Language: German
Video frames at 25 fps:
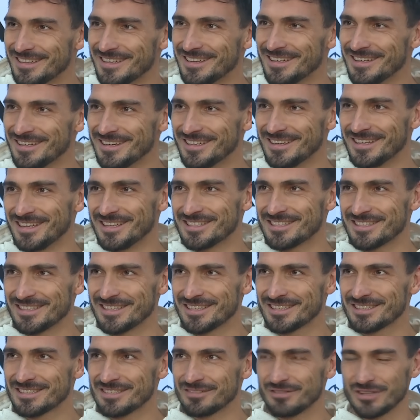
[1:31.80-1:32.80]
äh, als
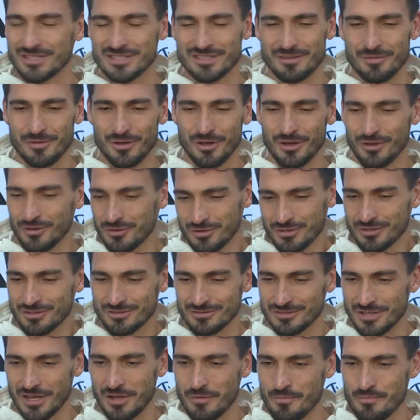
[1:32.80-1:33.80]
ich, was aber auch
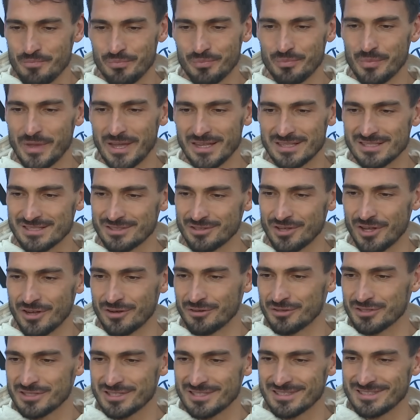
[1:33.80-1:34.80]
ja, mehr als in
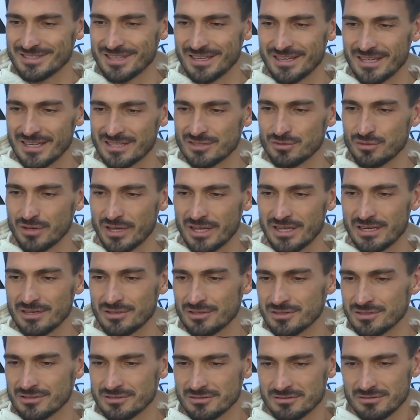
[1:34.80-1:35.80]
Ordnung ist, ist sein Naturell.
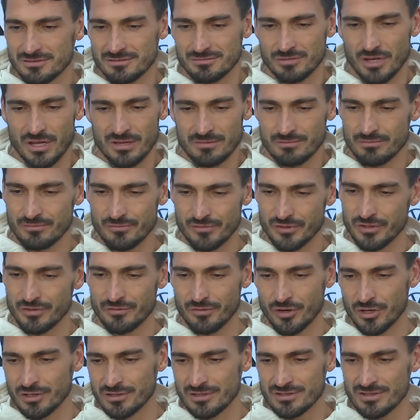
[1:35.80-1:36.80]
Und ja,
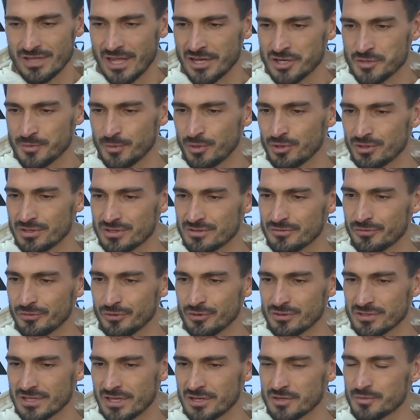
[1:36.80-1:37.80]
wir wollen diesen Anspruch, diesen
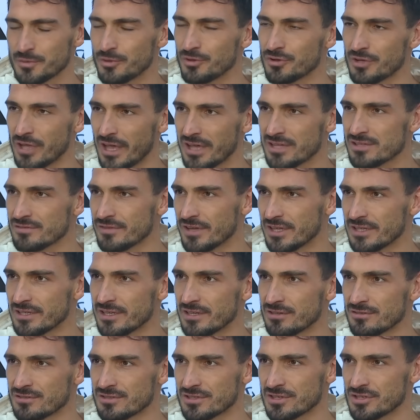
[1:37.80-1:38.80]
Führungsanspruch gerecht werden,
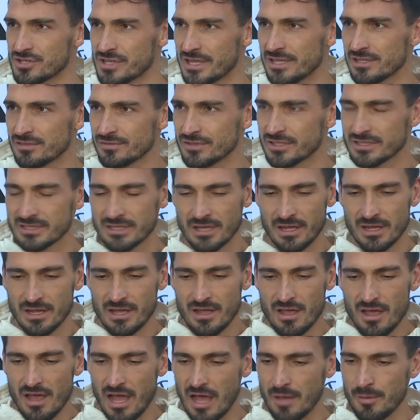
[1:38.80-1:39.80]
der an uns gestellt wird,
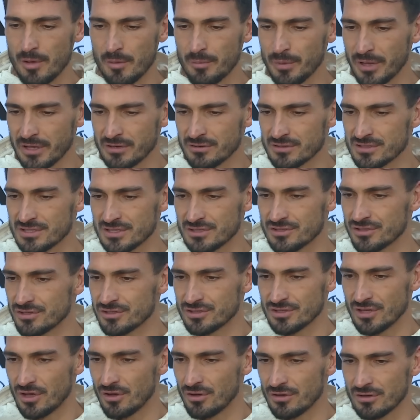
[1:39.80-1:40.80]
aber bringen uns
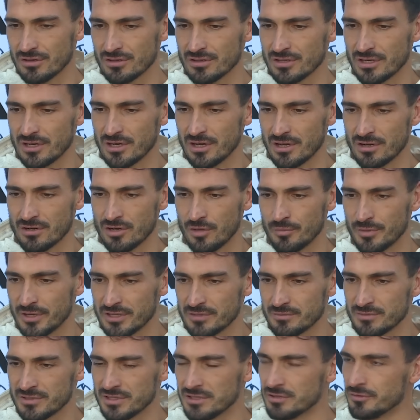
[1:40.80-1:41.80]
natürlich auch äh,
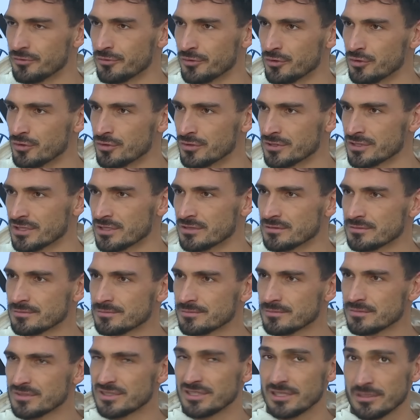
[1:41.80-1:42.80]
komplett im Teamgefüge unter.
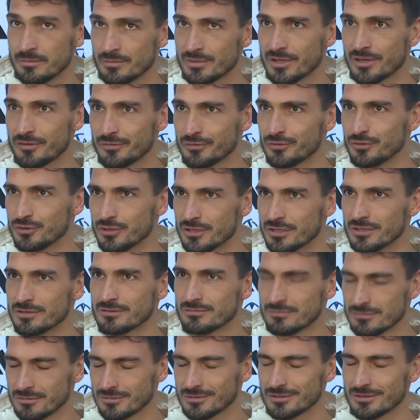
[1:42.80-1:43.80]
Teamgefüge.
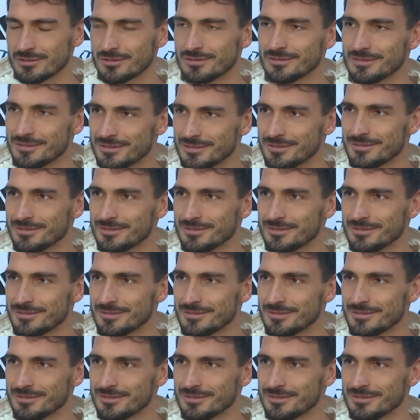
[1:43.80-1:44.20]
So.